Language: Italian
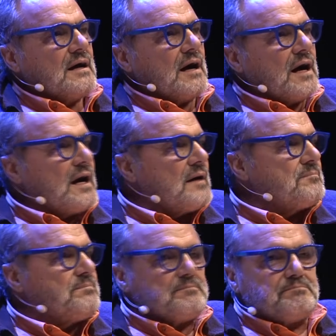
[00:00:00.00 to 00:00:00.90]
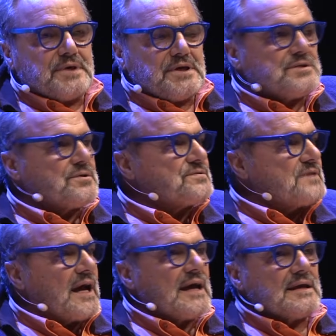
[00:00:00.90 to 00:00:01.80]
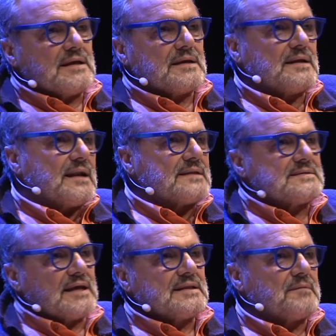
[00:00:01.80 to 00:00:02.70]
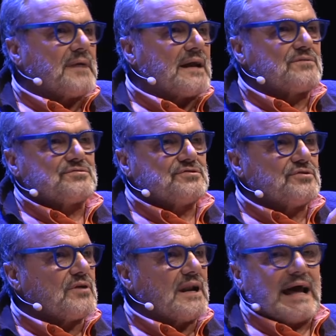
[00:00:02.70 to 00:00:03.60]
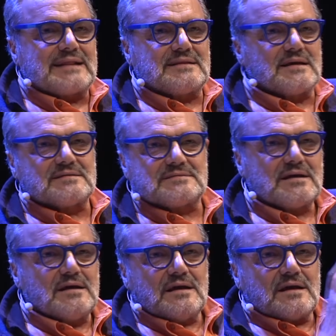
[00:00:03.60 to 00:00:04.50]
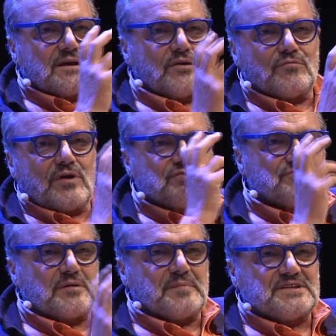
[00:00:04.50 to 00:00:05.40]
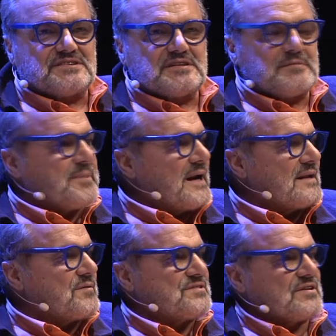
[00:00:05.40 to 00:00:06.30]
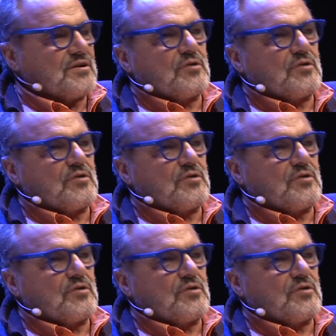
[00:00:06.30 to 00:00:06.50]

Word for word: Ah, Piccio, sai, l'azienda in mano, un signor Lattes, che non vuole assolutamente sentire parlare di queste cose.